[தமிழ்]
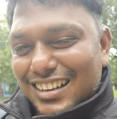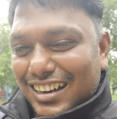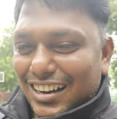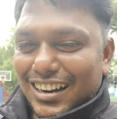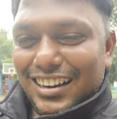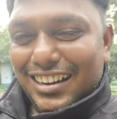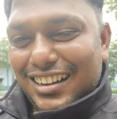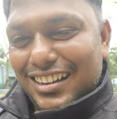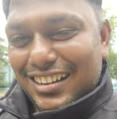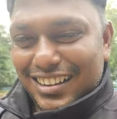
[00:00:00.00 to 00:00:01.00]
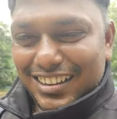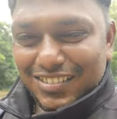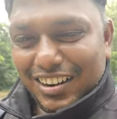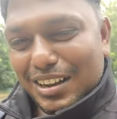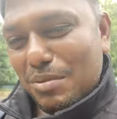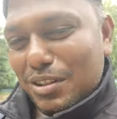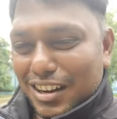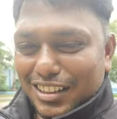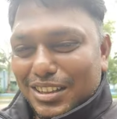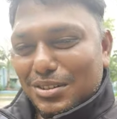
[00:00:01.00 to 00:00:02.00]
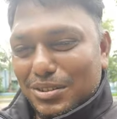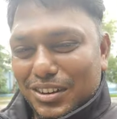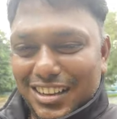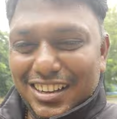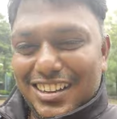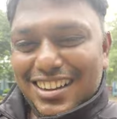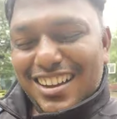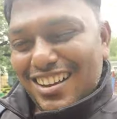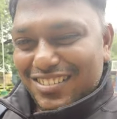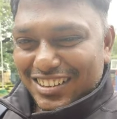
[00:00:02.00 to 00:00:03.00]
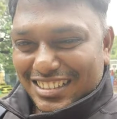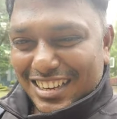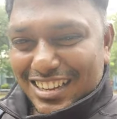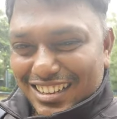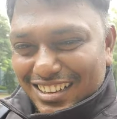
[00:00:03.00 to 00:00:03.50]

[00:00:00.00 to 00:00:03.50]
நல்லா இல்லைன்னா வழக்கம் போது அந்த கொடுங்க வரட்டா